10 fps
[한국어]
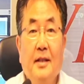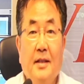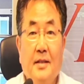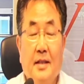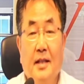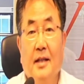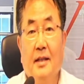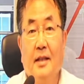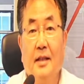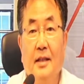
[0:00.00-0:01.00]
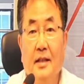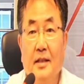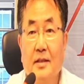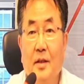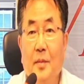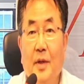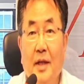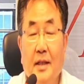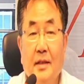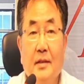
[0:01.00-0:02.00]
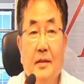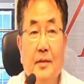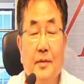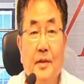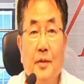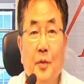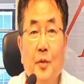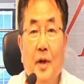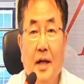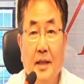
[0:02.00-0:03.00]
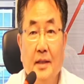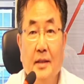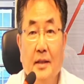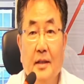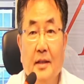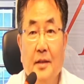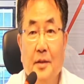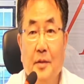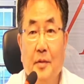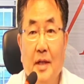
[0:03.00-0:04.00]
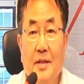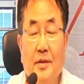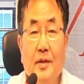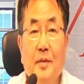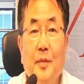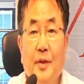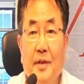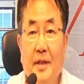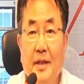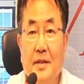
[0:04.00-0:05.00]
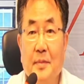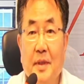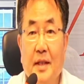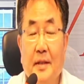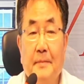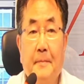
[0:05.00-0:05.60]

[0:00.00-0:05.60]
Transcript: 이제 간단히 설명하는 그걸 녹화하는 그런 과정을 보여드리겠습니다.